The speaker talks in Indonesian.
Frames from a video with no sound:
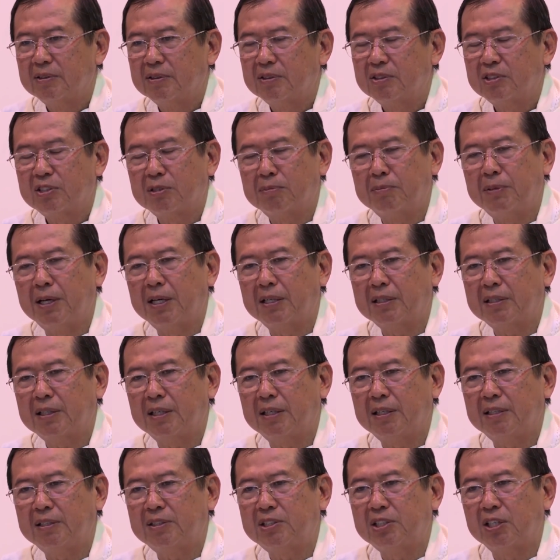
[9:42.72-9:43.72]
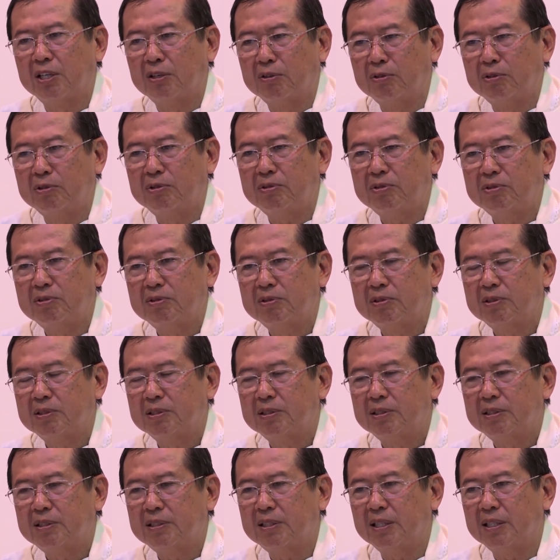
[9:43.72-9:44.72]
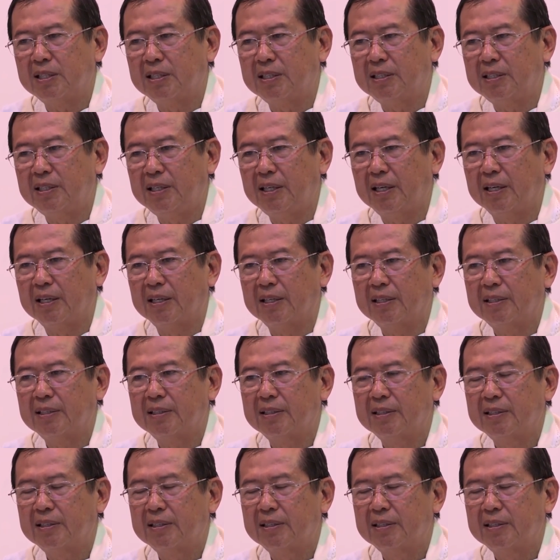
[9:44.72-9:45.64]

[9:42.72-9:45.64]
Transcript: Semakin jauh dari dia,